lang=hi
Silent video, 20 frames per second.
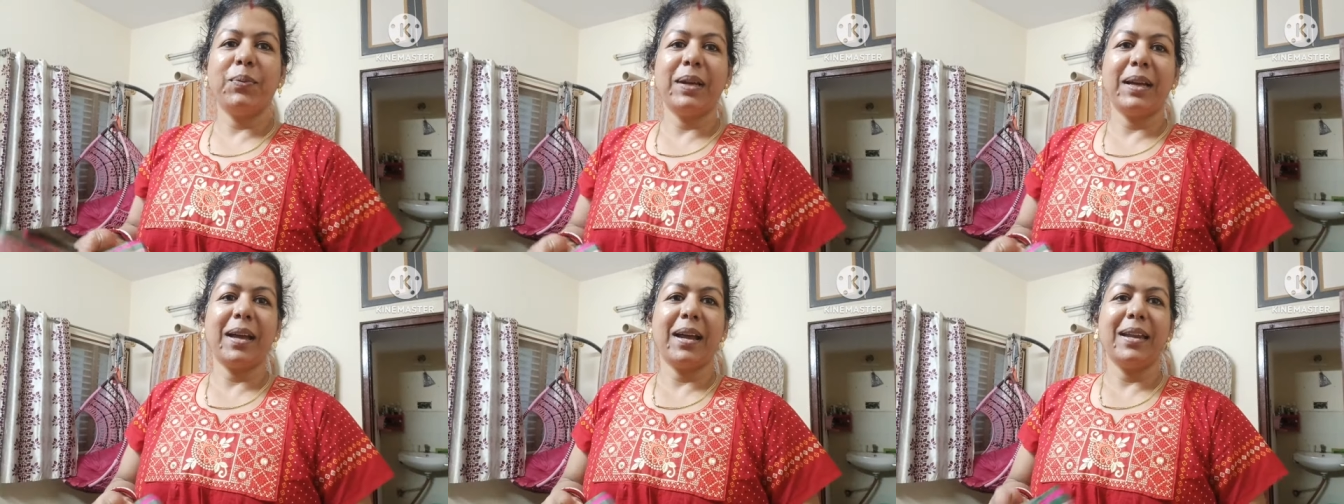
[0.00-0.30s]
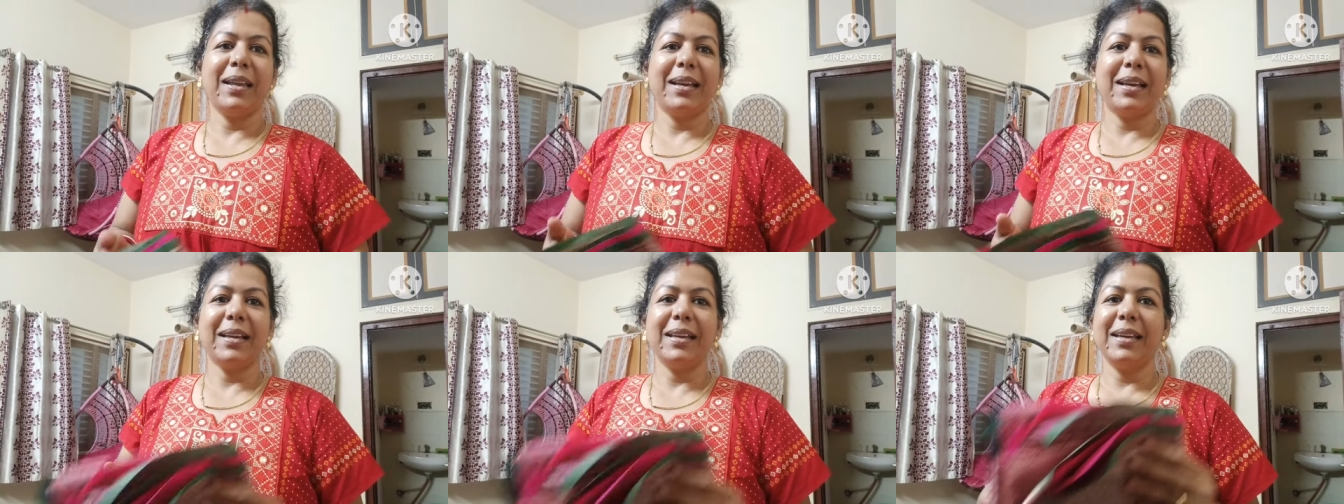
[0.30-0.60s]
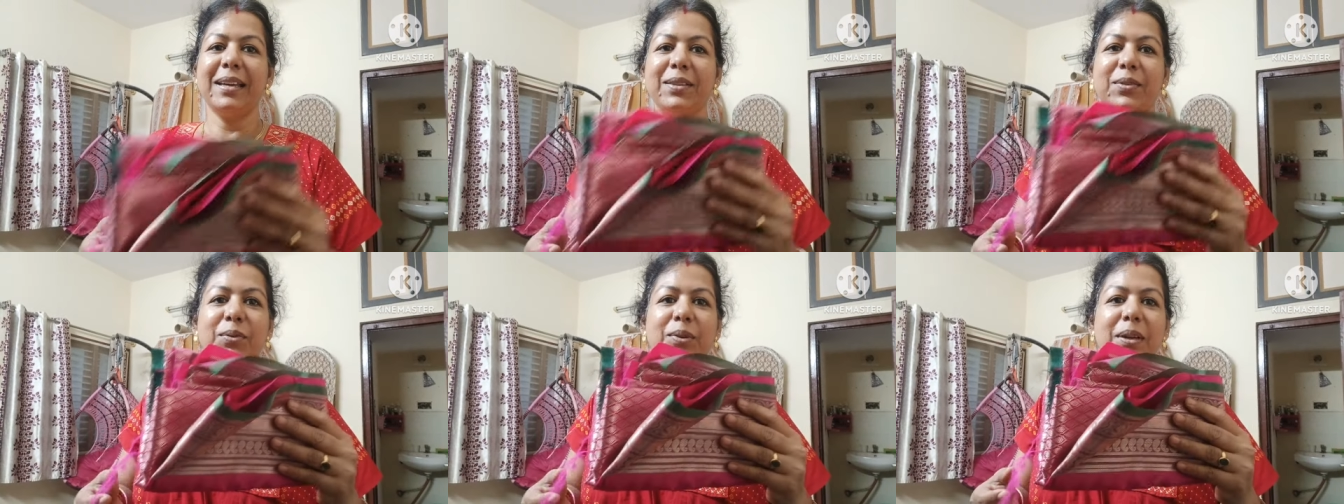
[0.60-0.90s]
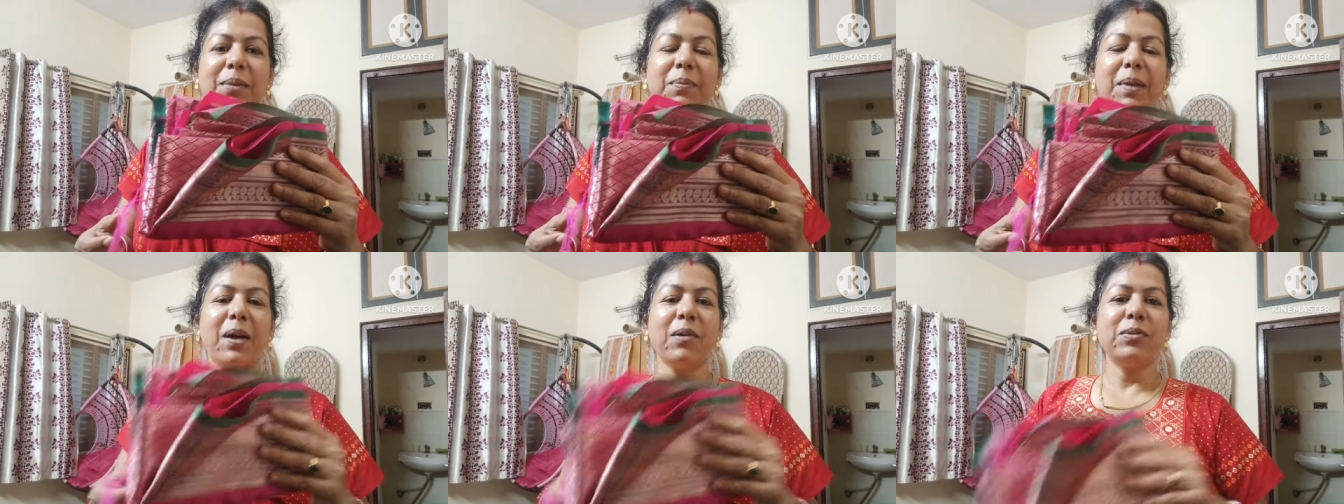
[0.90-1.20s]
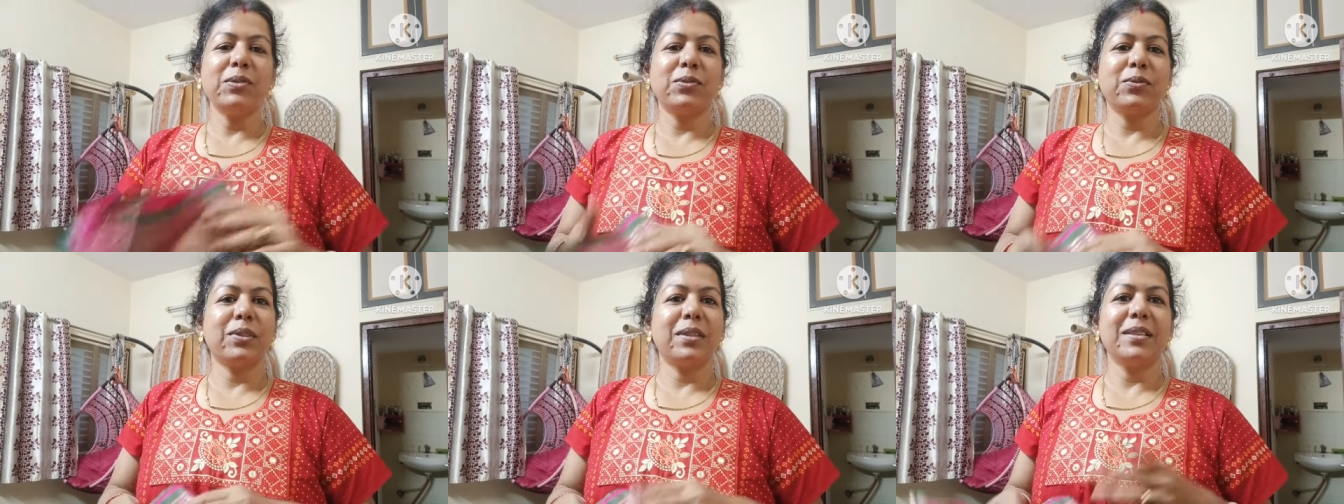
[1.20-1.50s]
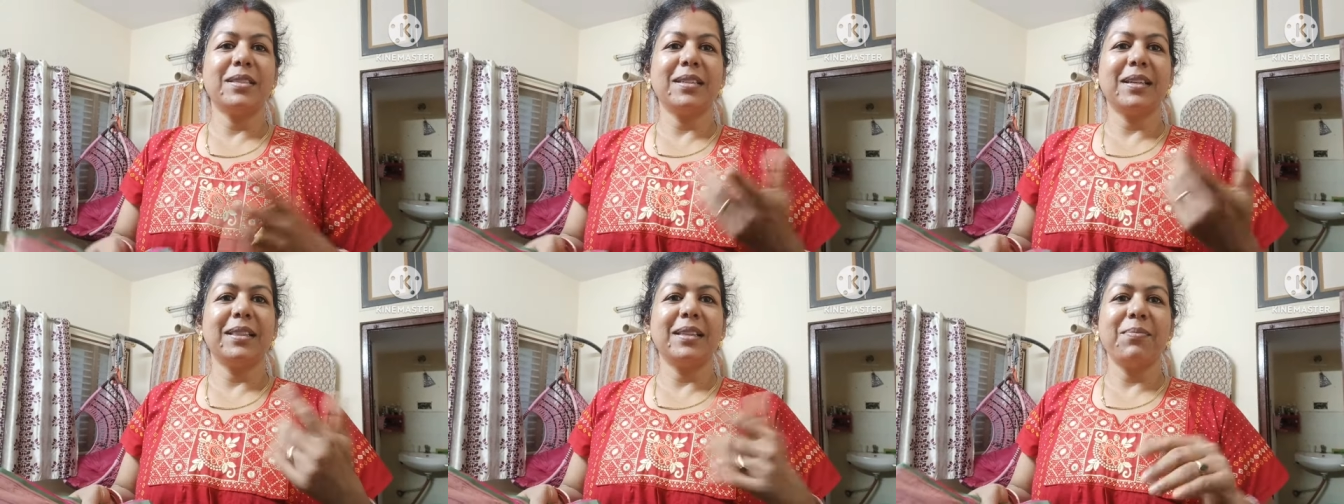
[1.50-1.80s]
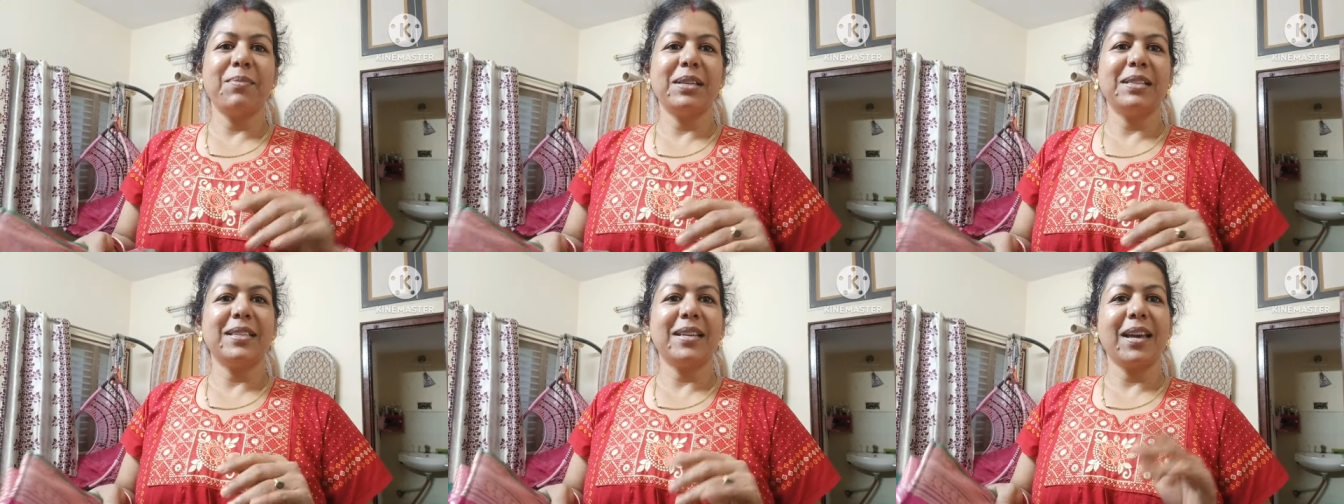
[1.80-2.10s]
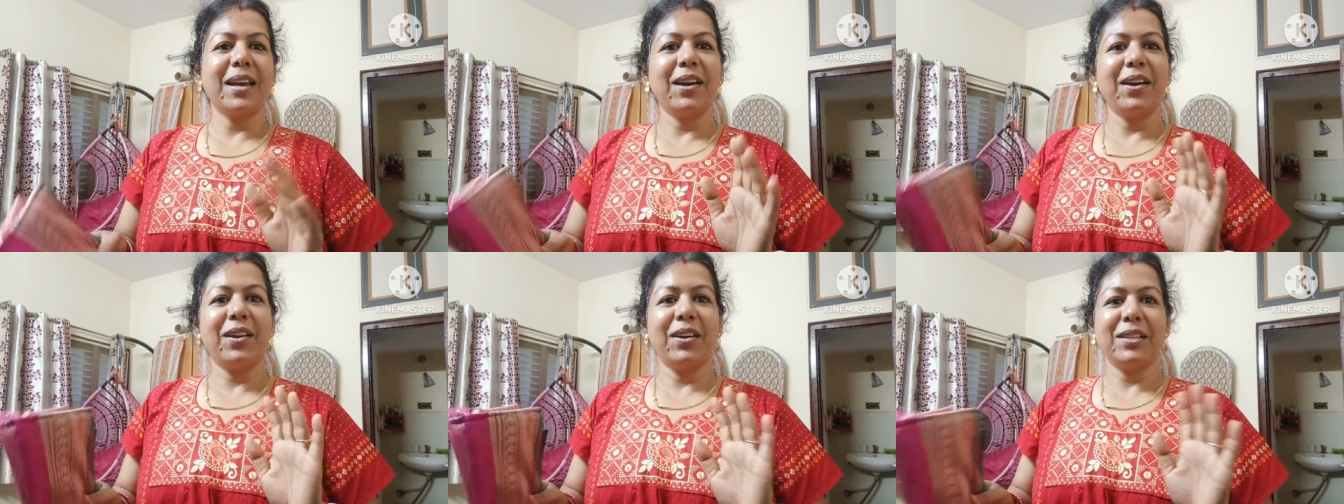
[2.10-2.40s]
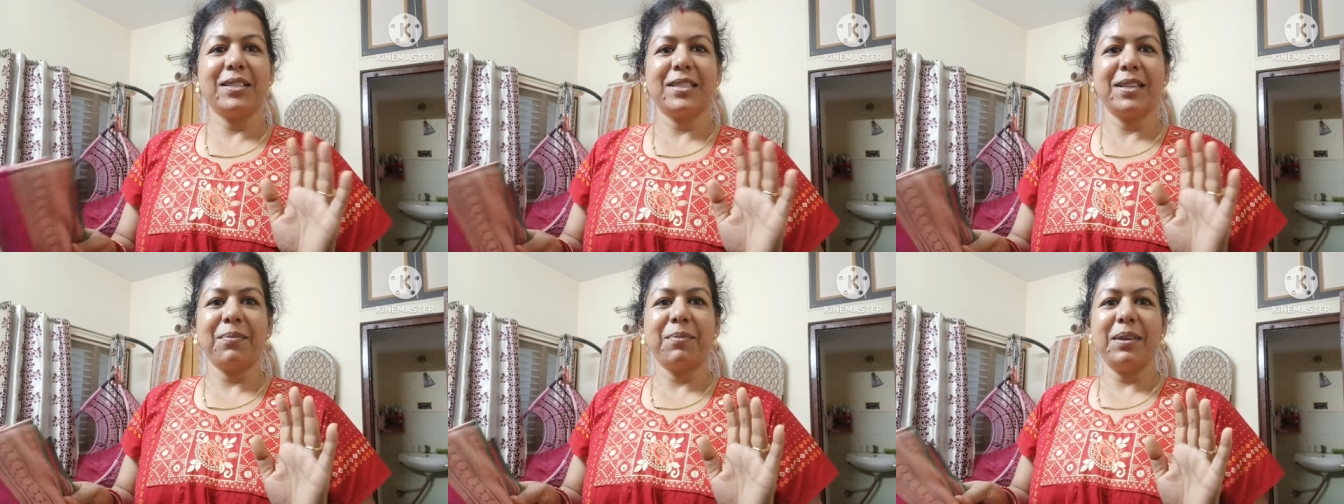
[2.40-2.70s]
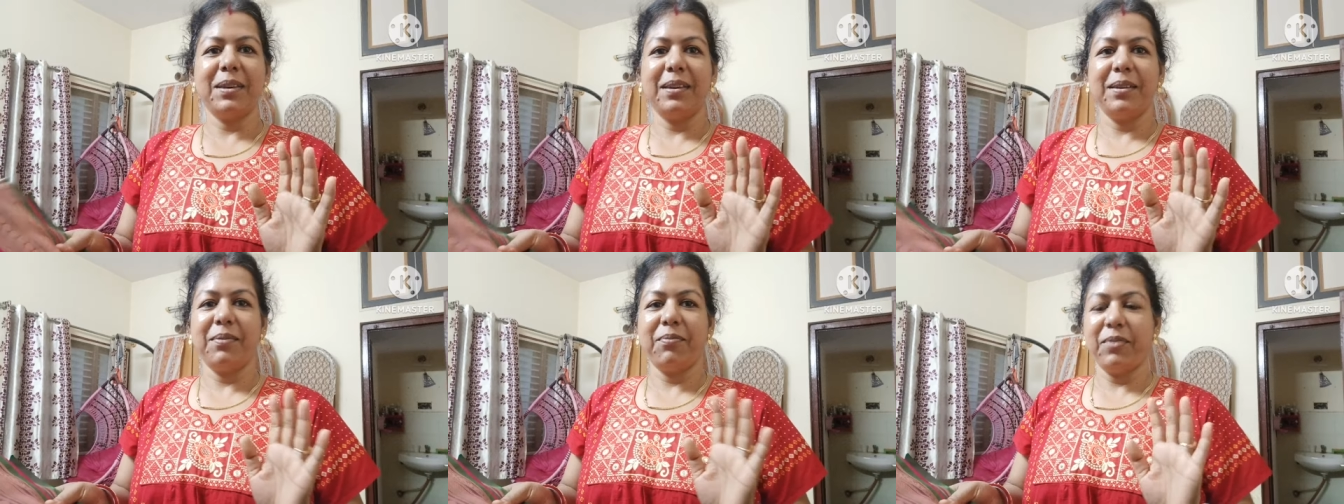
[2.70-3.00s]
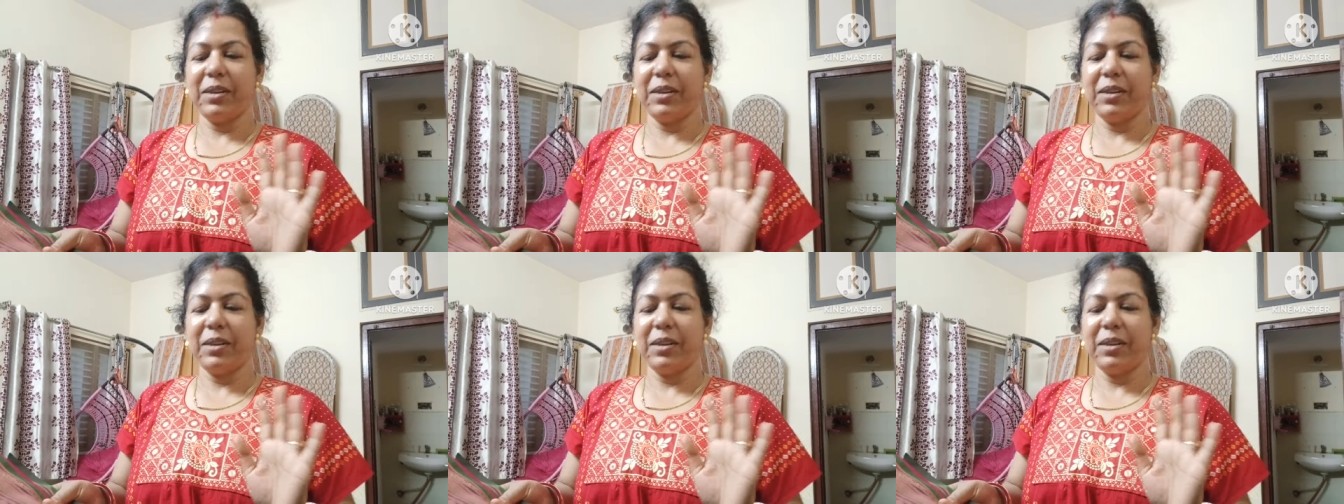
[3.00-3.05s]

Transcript: बनाने के लिए दूंगी ब्लाउज तो जल्दी मिल जाएगा और अच्छा भी